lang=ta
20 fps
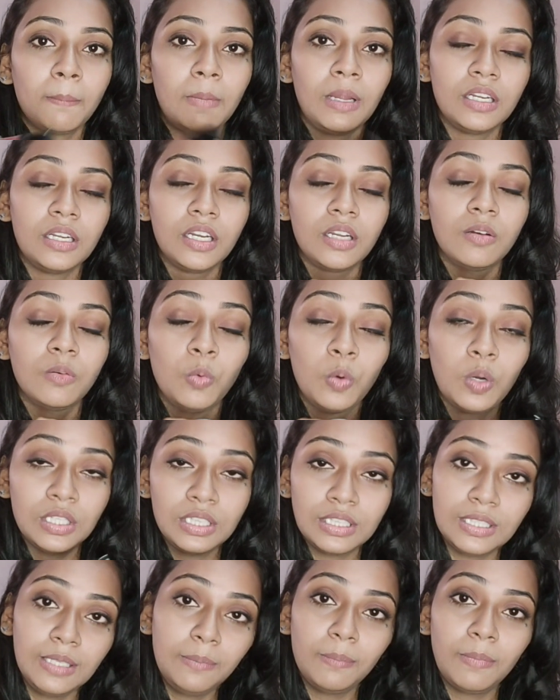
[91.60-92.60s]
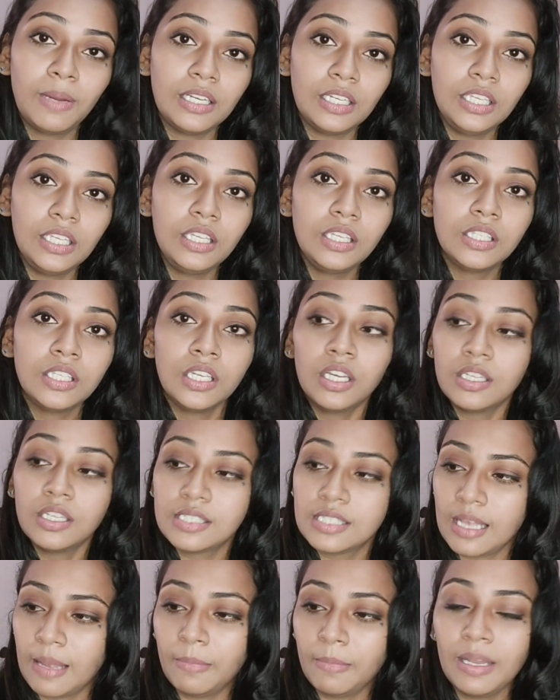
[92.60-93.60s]
பட் ஒத் த மணி
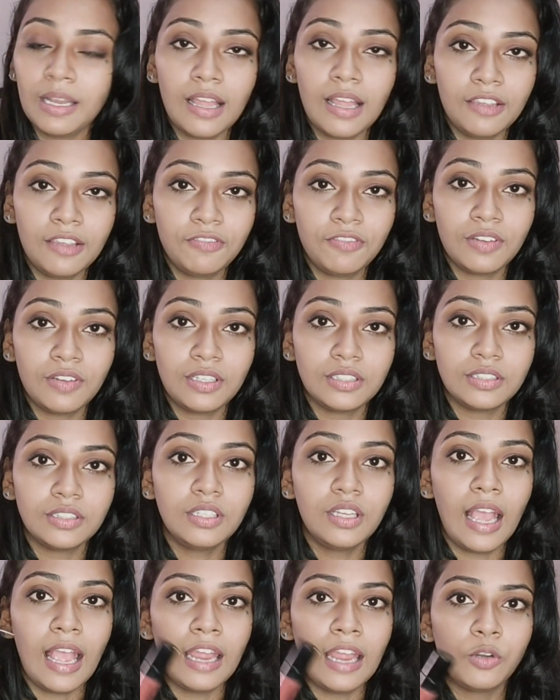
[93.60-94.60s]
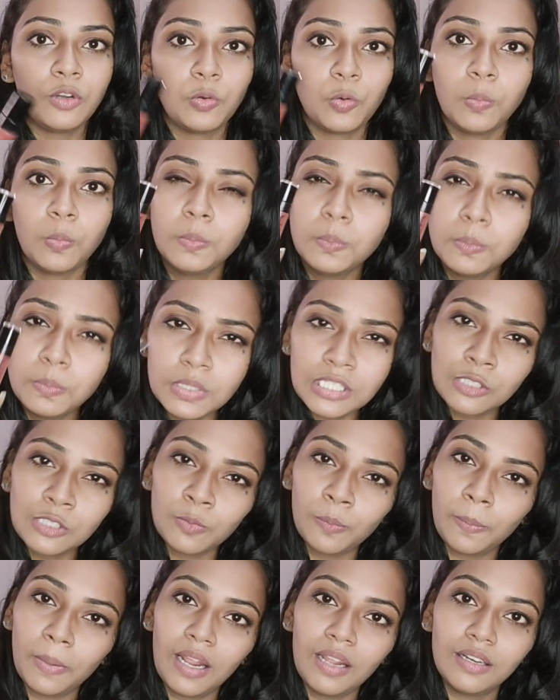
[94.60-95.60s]
செம லைஃப் வருது அண்ட் ரொம்ப
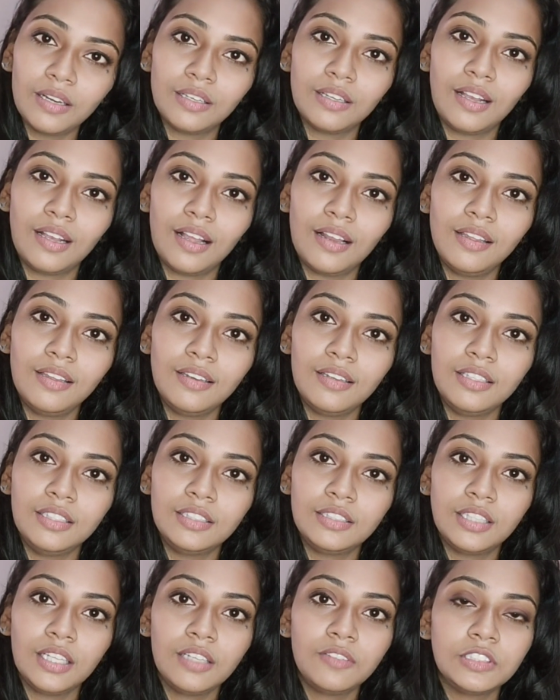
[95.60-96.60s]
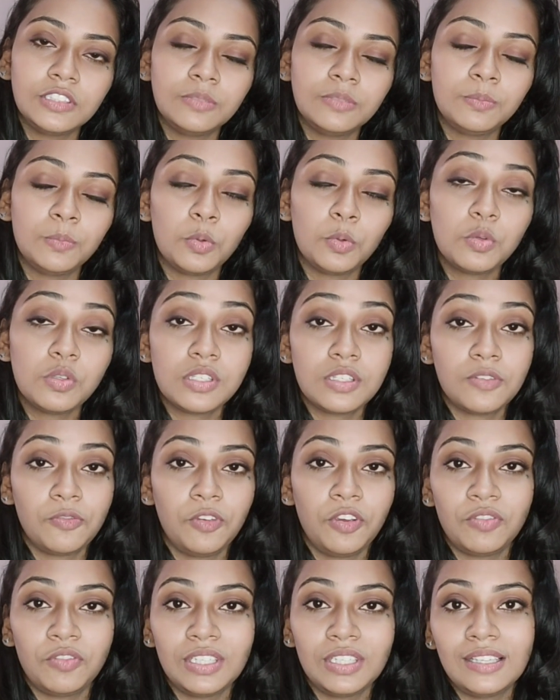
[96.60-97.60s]
சூப்பராக இருக்குது கலர் இதுதான் வந்து மோஸ்ட்
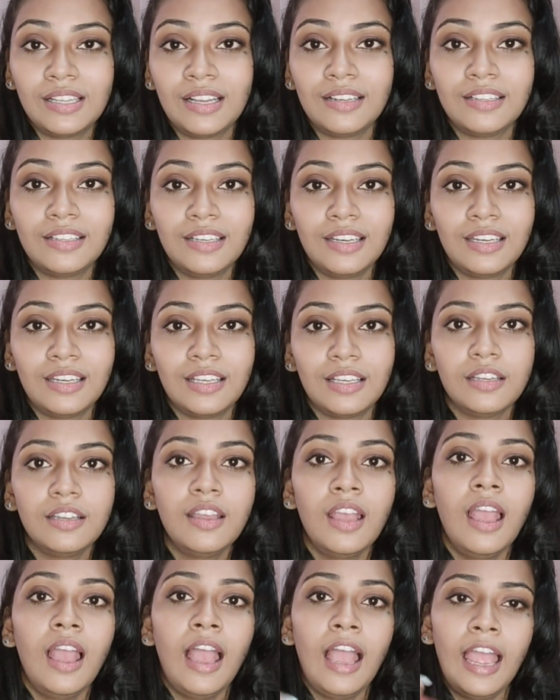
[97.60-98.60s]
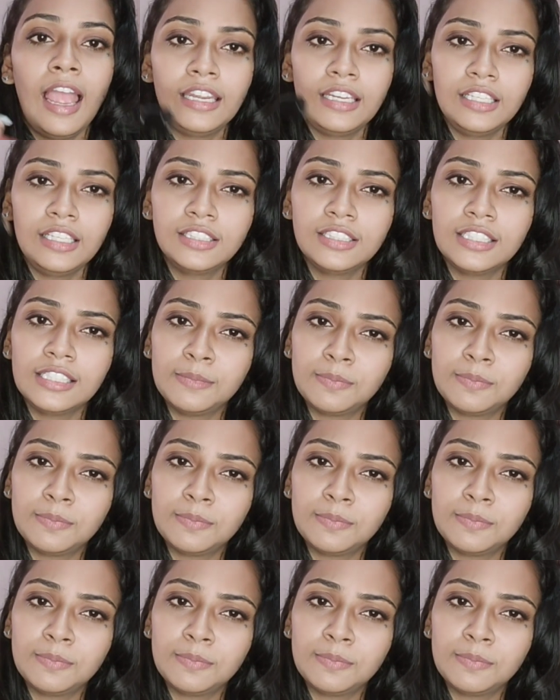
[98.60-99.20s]
ஃபேவரட் கலர் எனக்கு அண்ட் இந்த